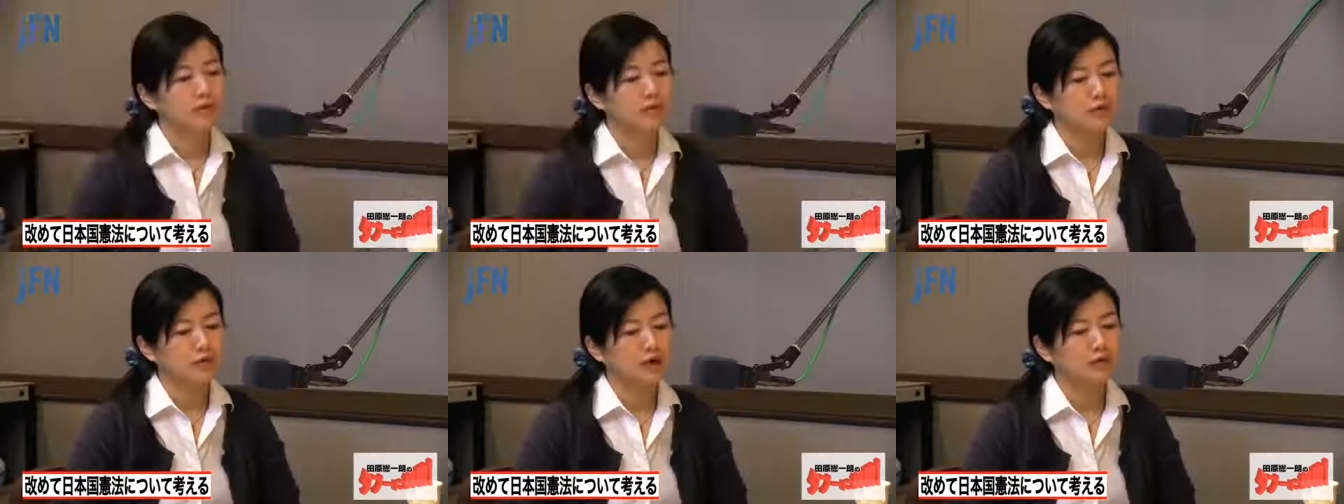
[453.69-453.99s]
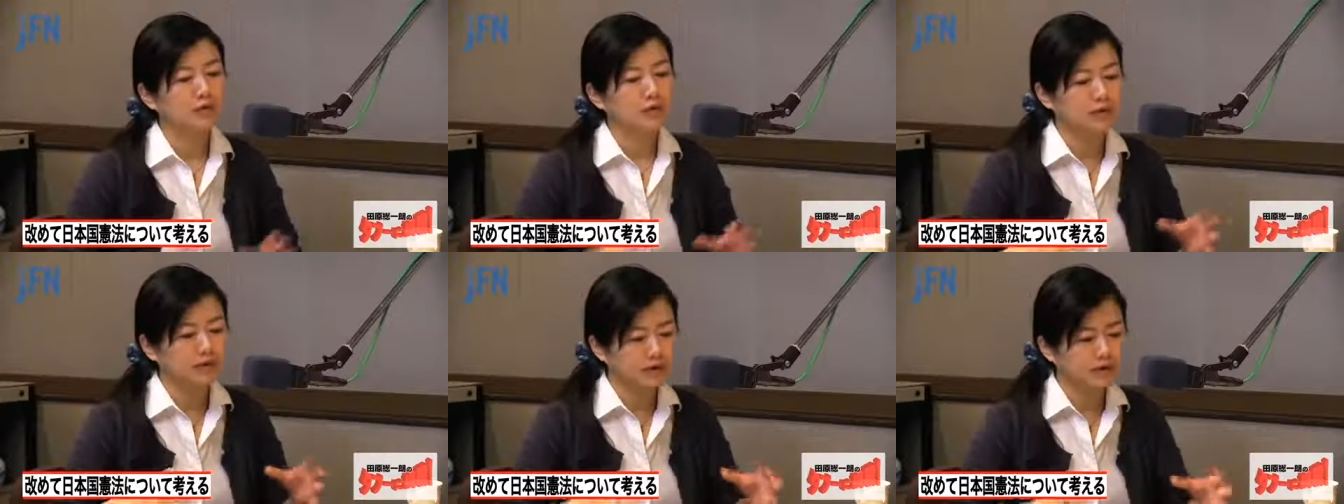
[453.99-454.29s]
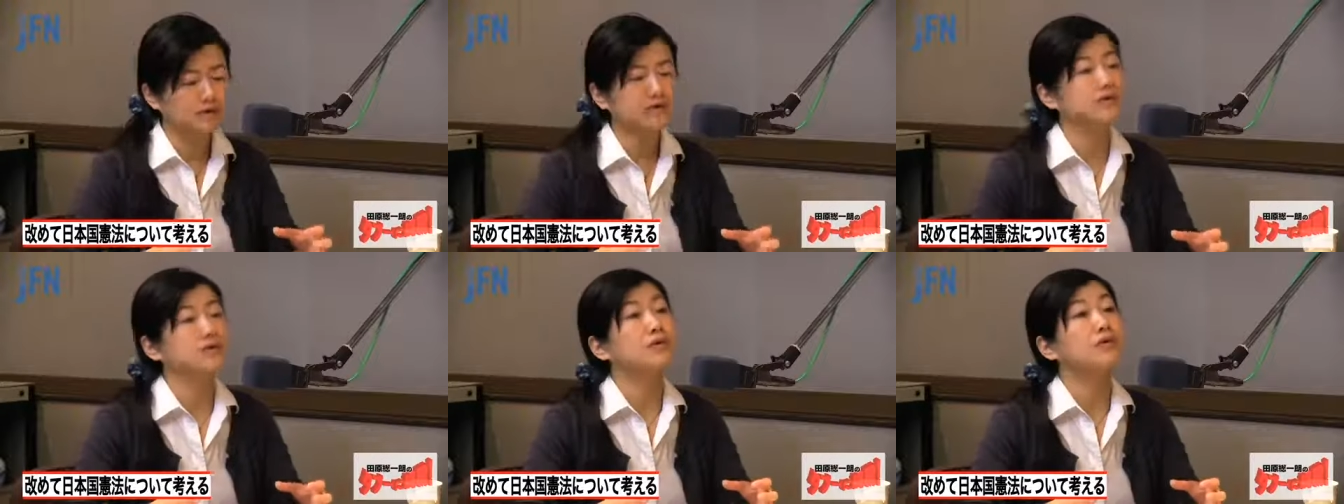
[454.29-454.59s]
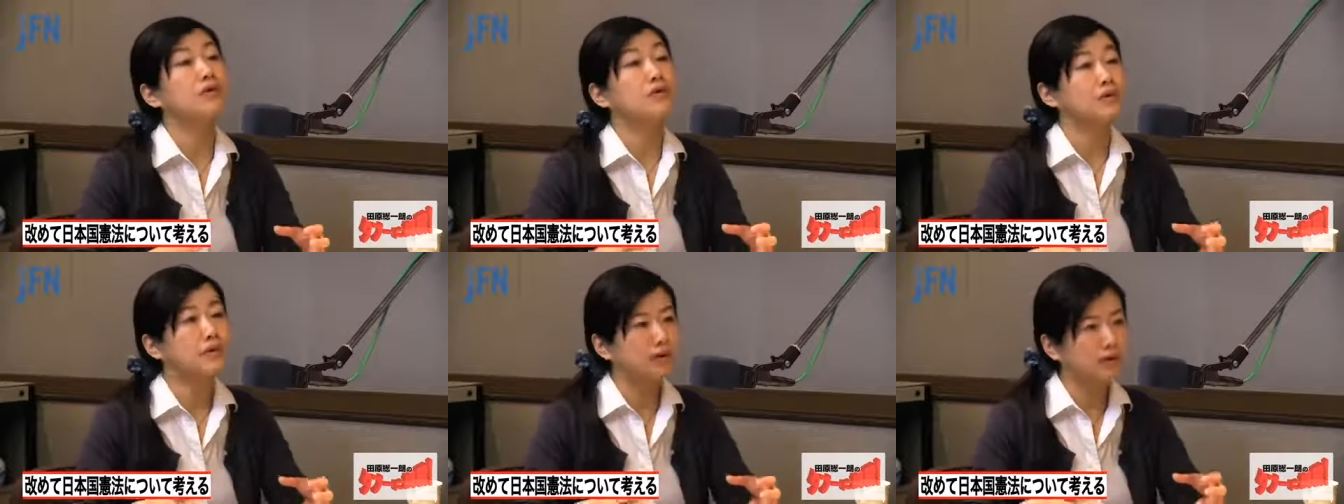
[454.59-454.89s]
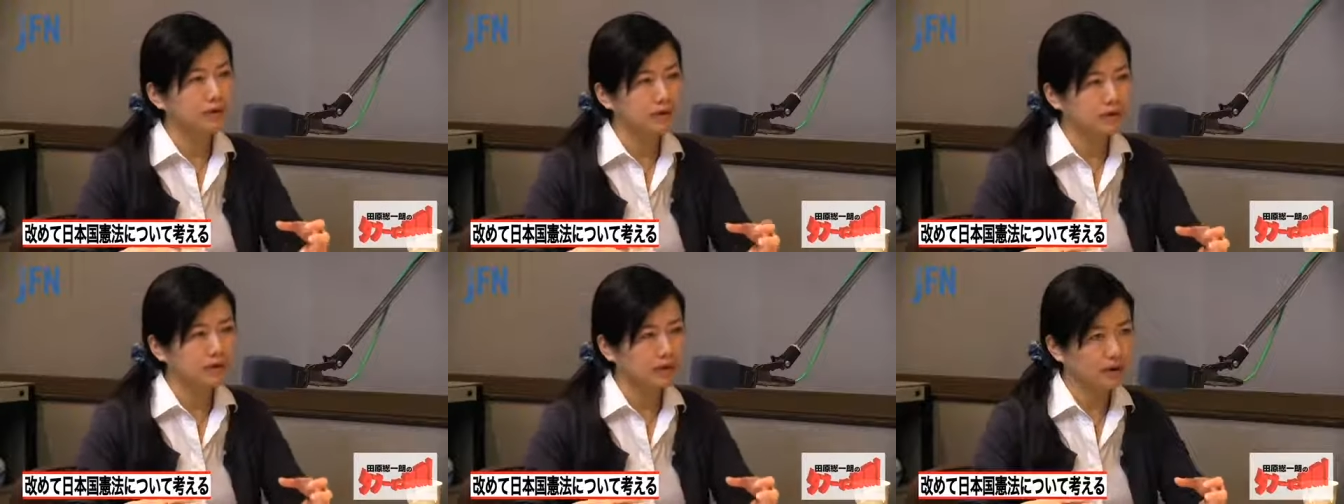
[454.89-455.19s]
もう憲法9条
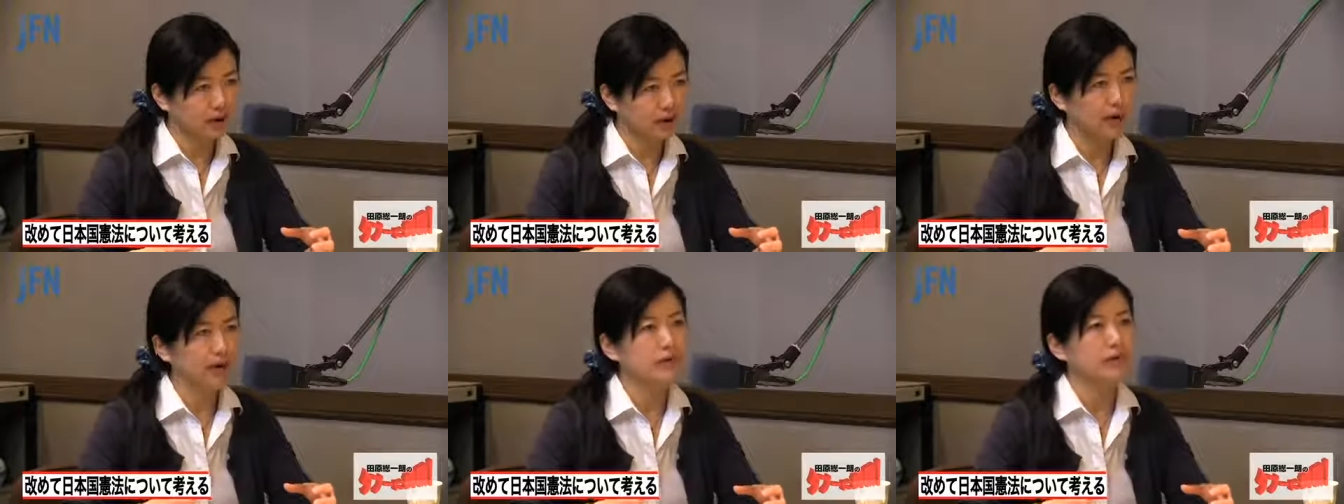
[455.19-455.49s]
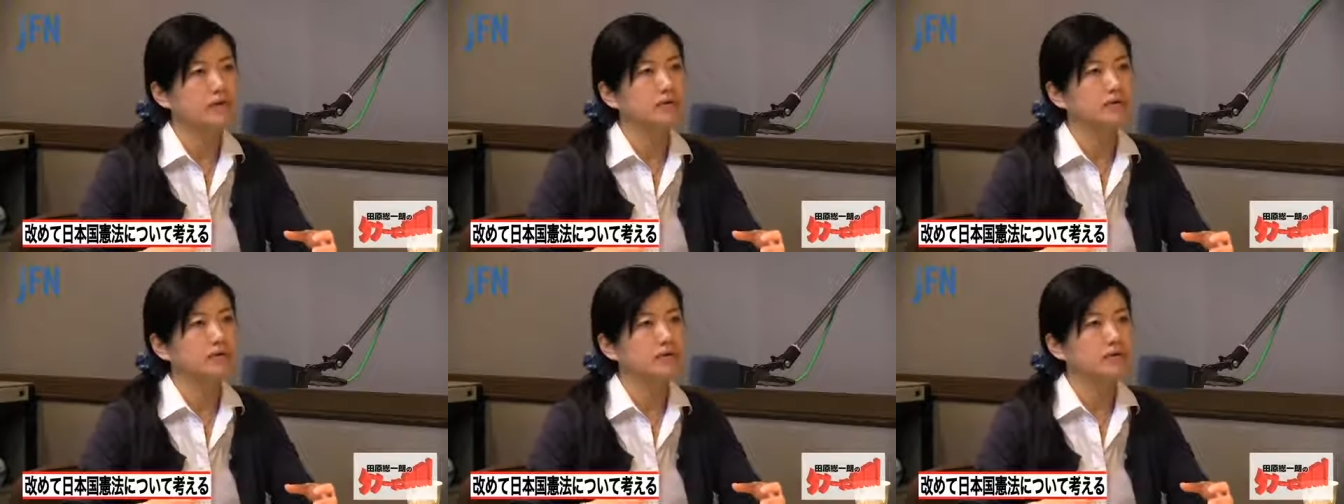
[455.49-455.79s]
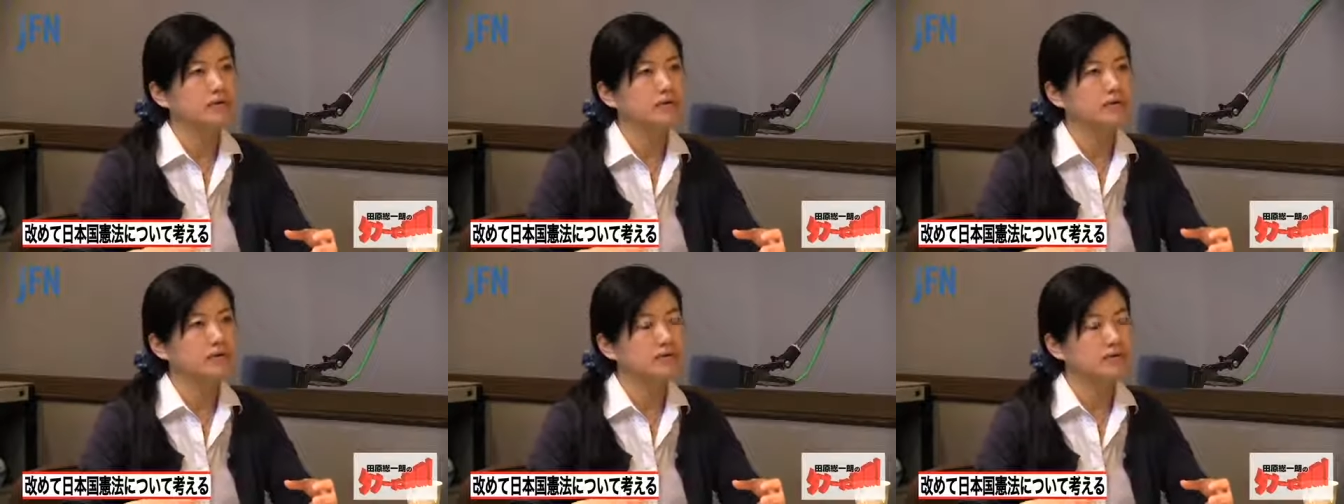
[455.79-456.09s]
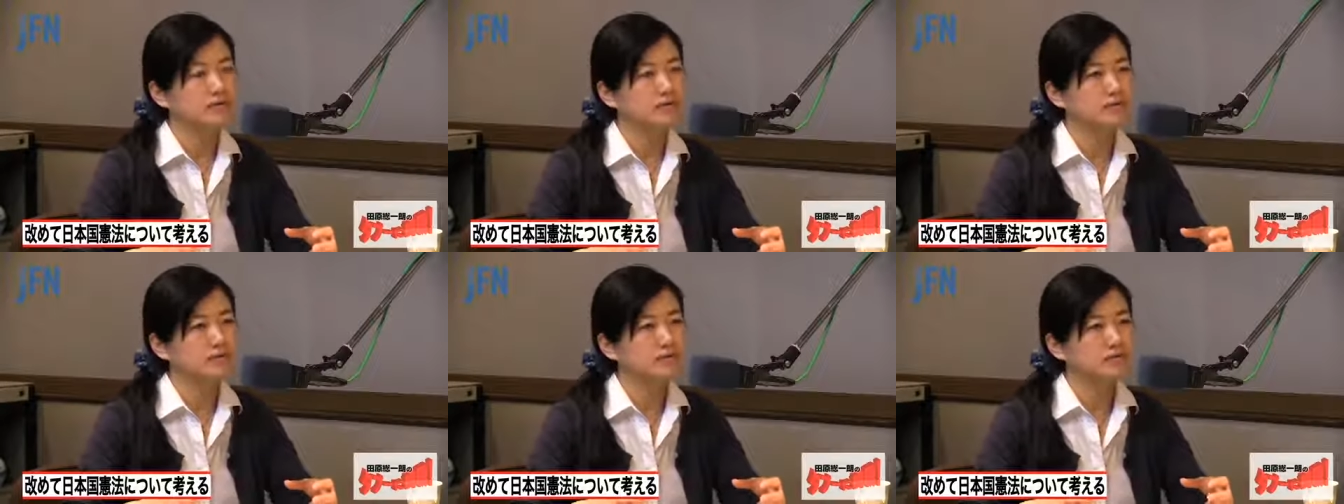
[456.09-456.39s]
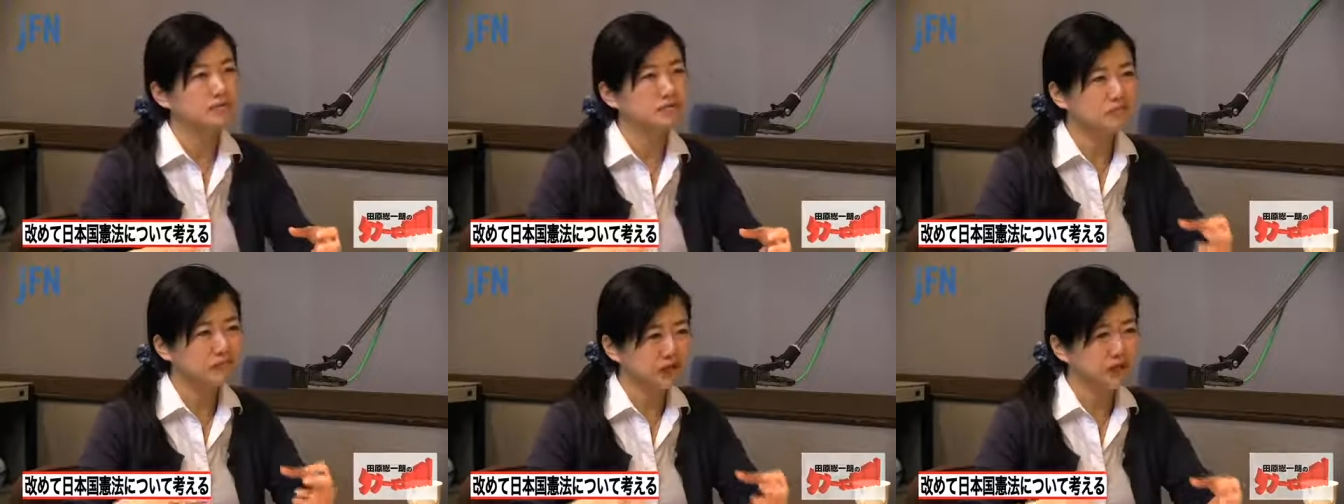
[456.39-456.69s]
が
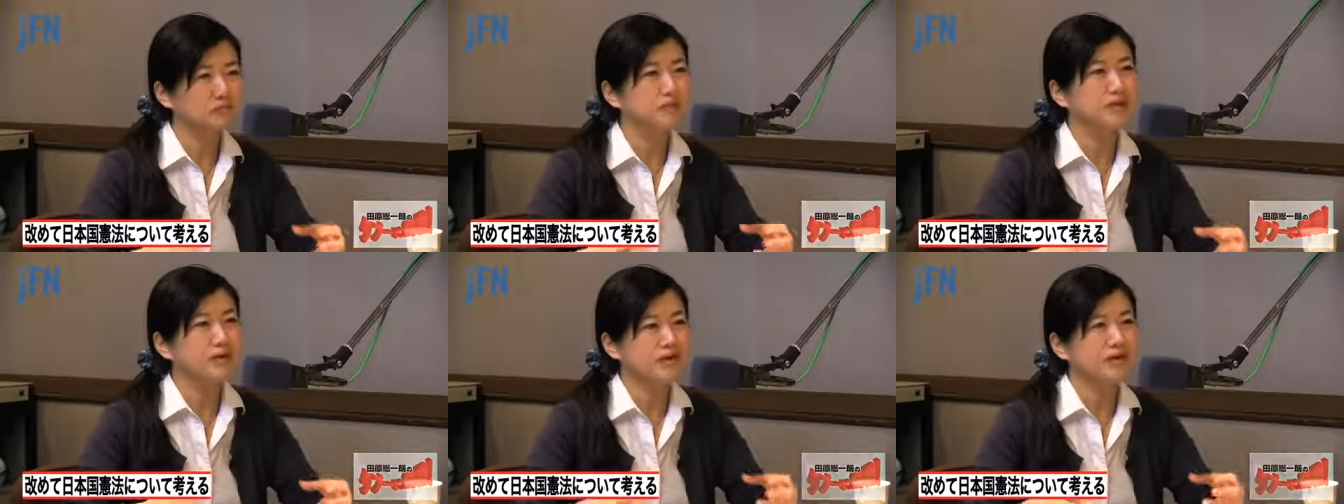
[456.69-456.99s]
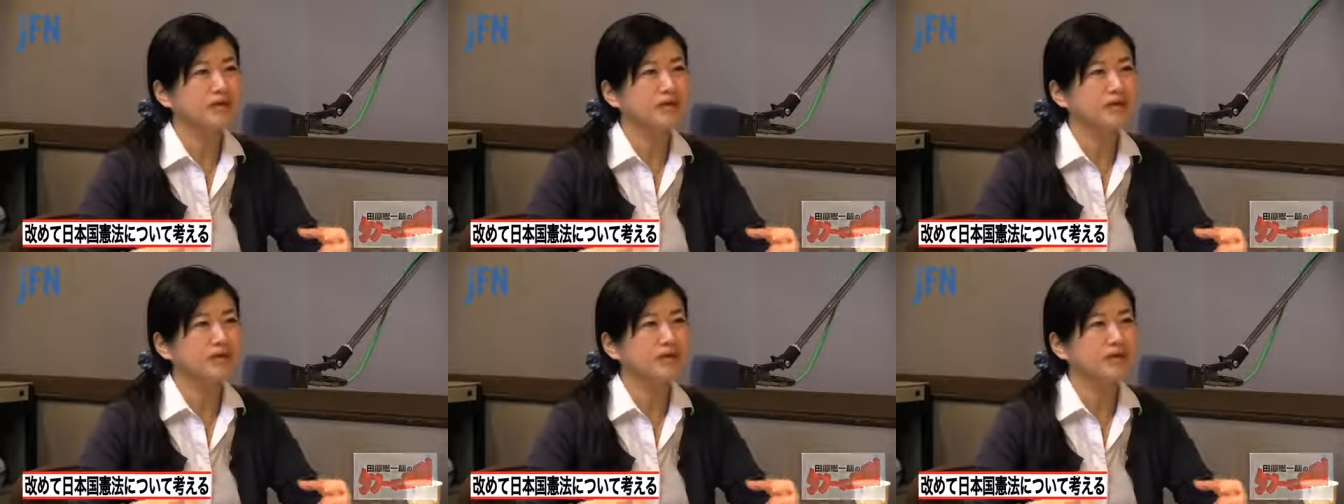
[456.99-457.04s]
やっぱ